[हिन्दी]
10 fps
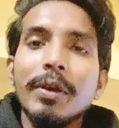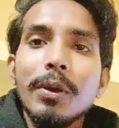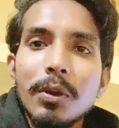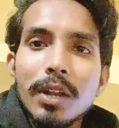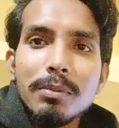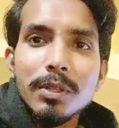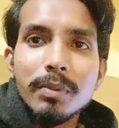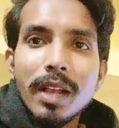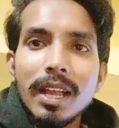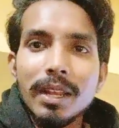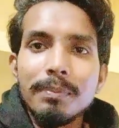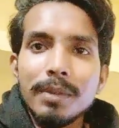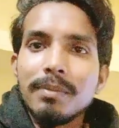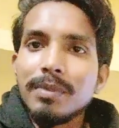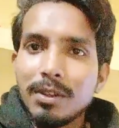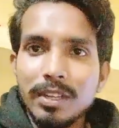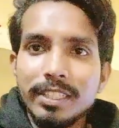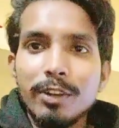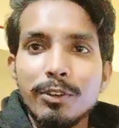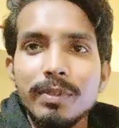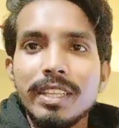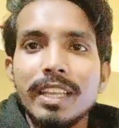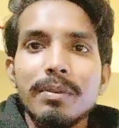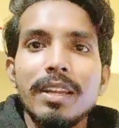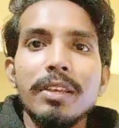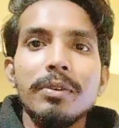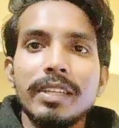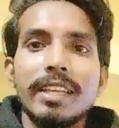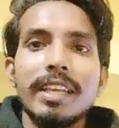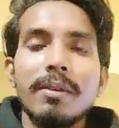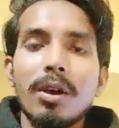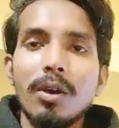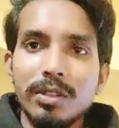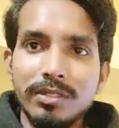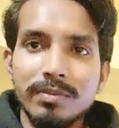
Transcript: और आप सब सबका अपना अपना कॉलेज अलॉटमेंट देख भी लिए होंगे कि और